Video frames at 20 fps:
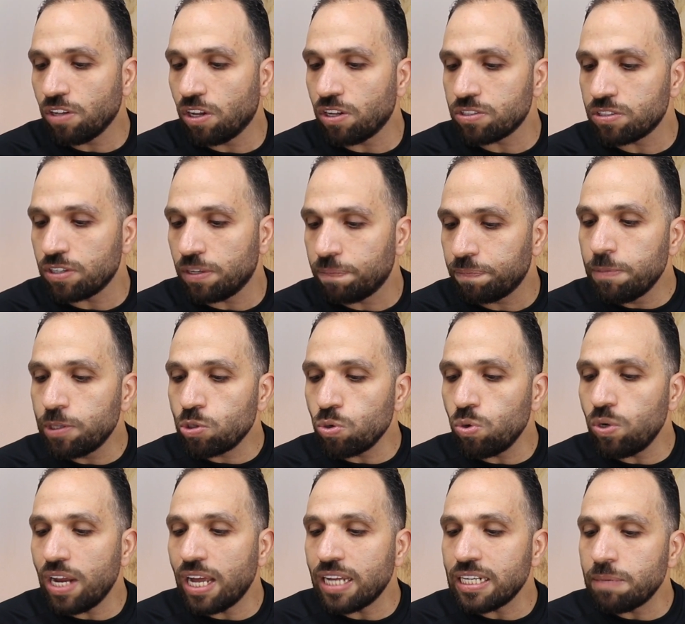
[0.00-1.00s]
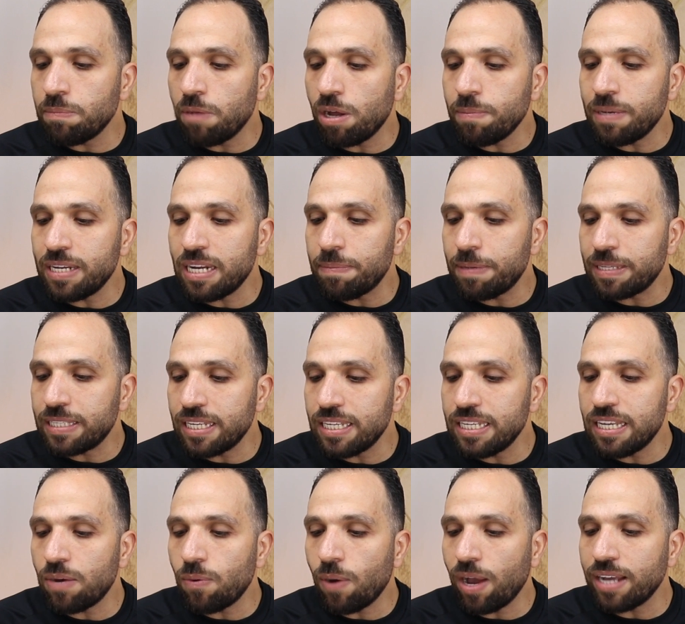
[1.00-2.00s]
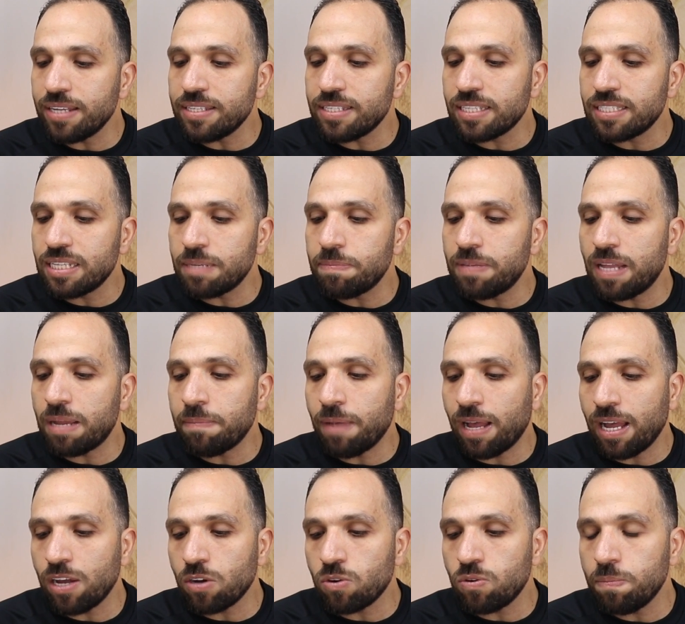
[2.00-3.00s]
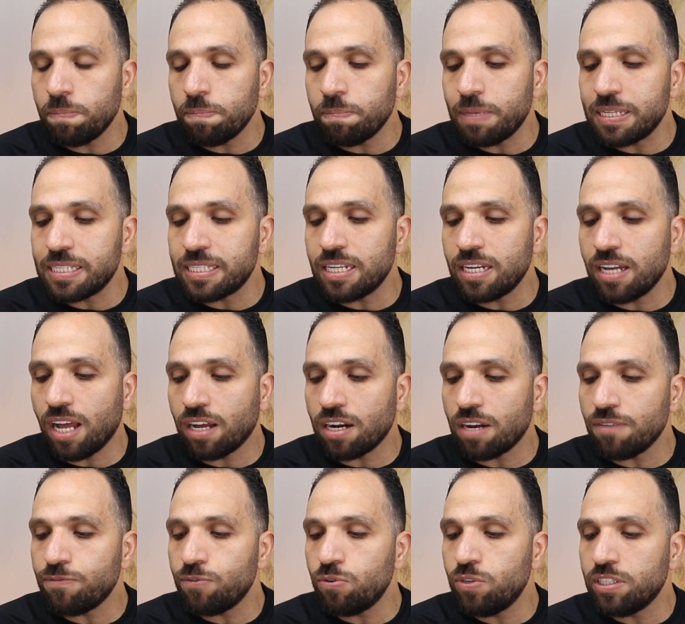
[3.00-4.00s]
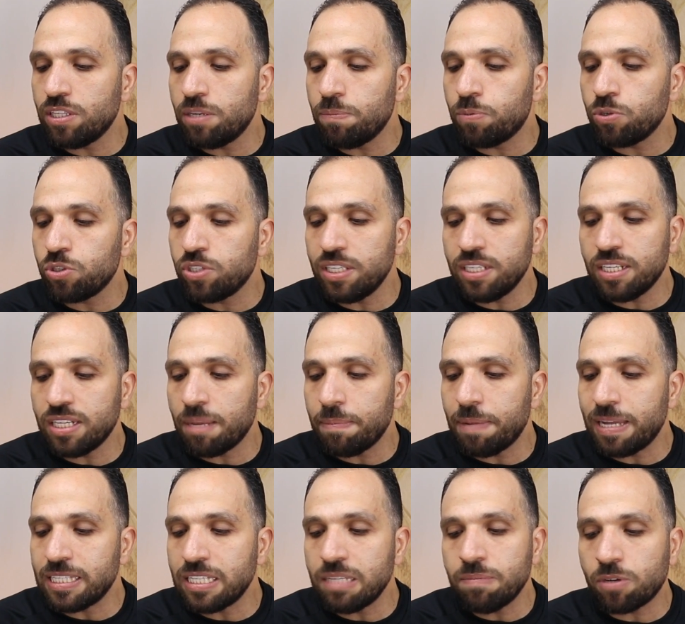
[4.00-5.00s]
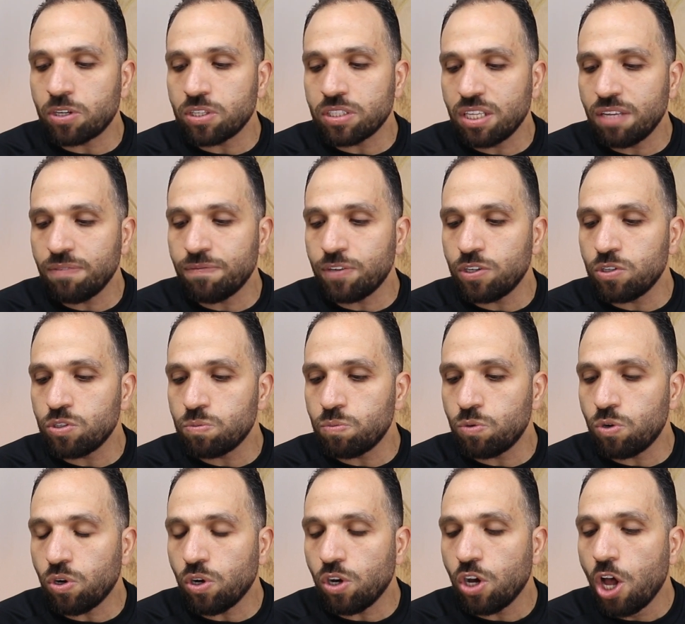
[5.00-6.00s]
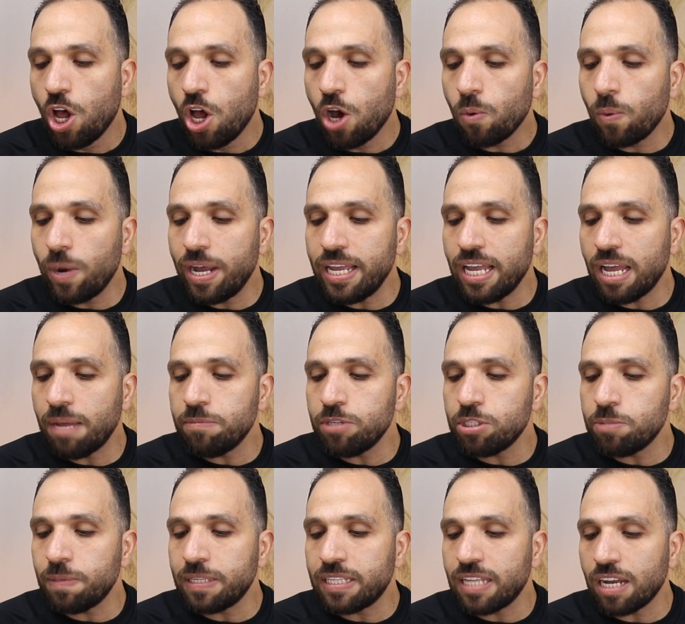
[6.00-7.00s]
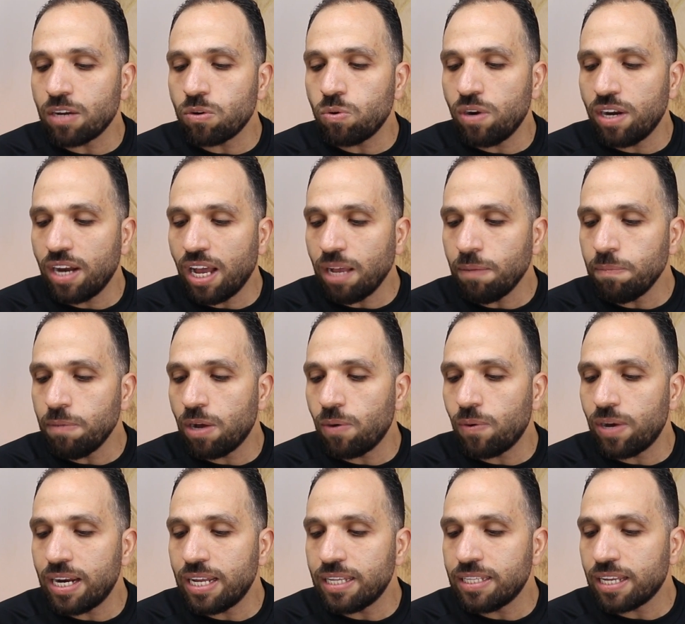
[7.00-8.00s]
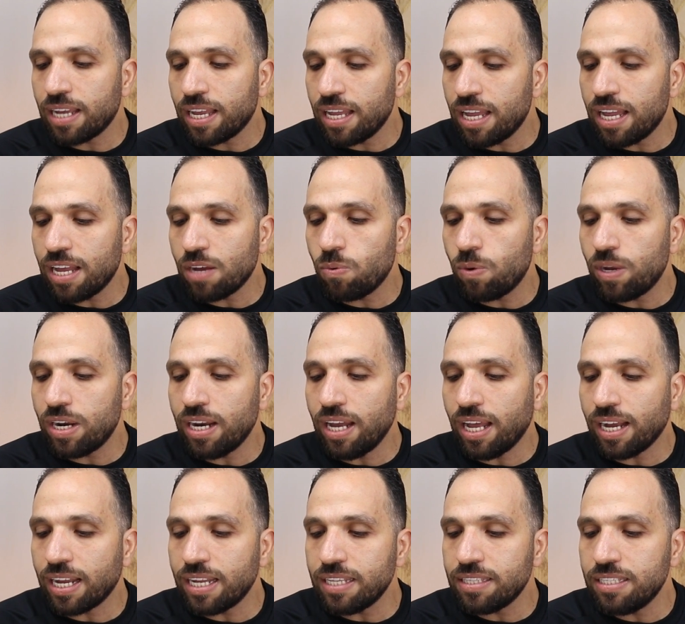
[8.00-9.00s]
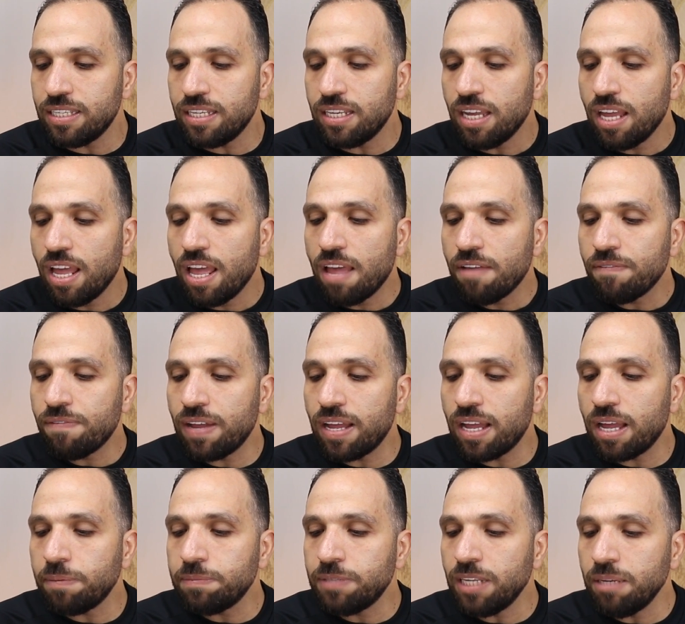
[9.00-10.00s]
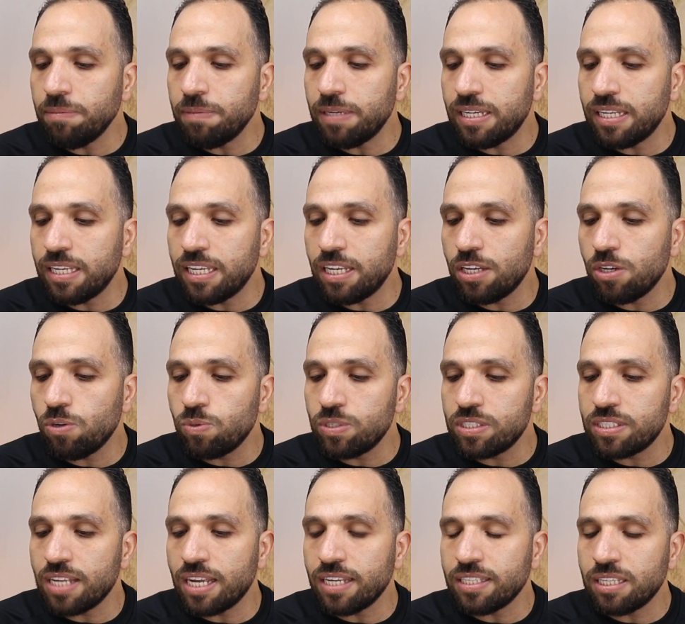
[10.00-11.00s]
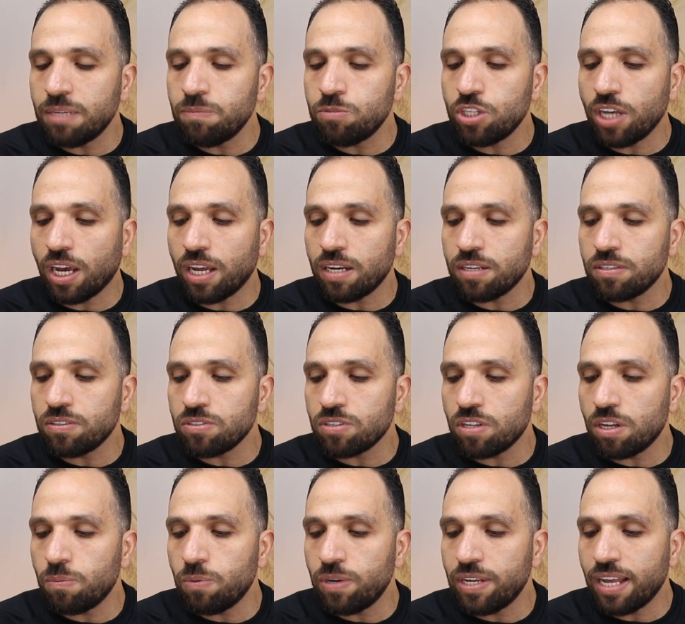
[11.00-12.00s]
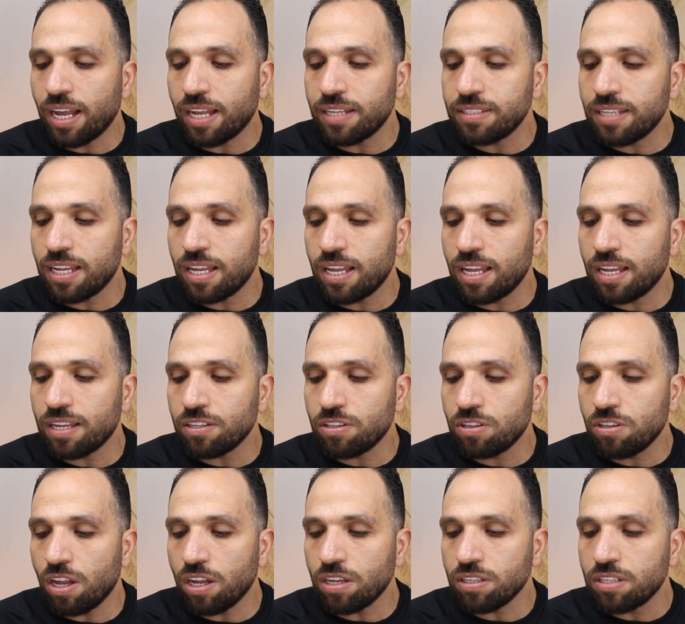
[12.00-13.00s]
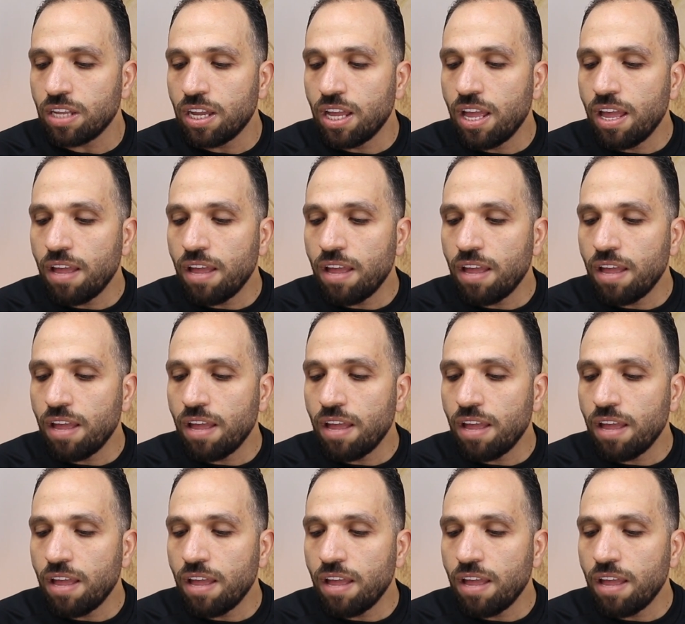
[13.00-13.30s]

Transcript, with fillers: ناقصه بتقول انا ماما نباتيه وعايزه تبدا معاكم بس اللي اعرفه ان البروتين النباتي مرتين في الاسبوع وهي مش بتاكل لحمه ولا دجاج ولا الحاجات دي فبتعمل ايه وازاي تمشي على النظام وهي عندها الضغط